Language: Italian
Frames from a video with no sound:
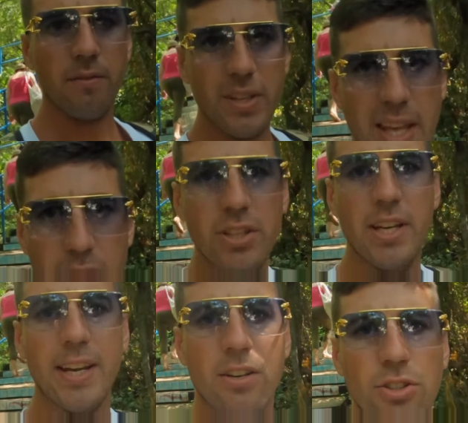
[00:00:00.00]
Vi devo
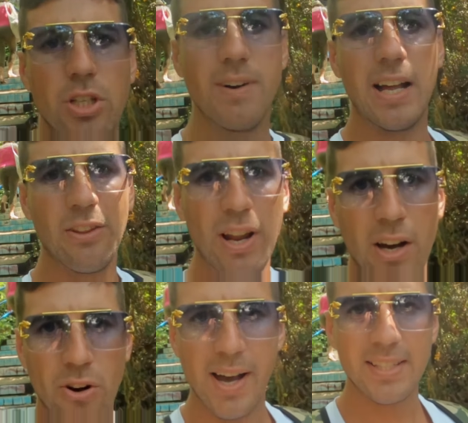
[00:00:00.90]
dire che ho trovato
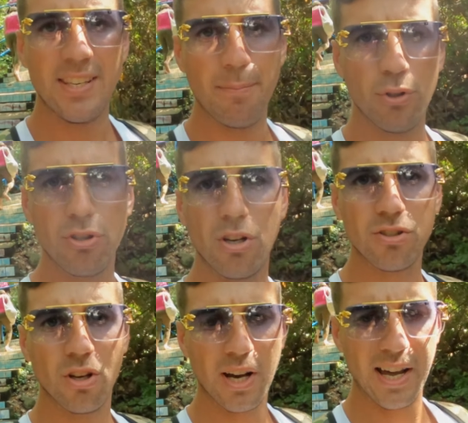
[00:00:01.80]
la Croazia
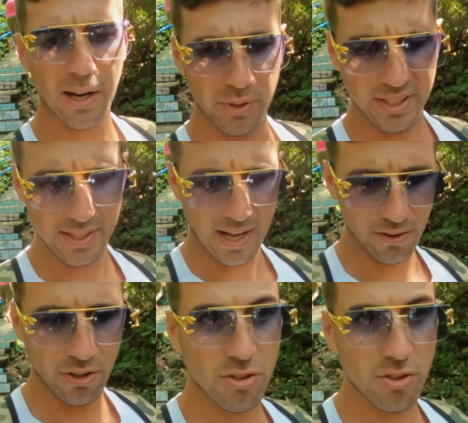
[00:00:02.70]
piuttosto cara quest'anno.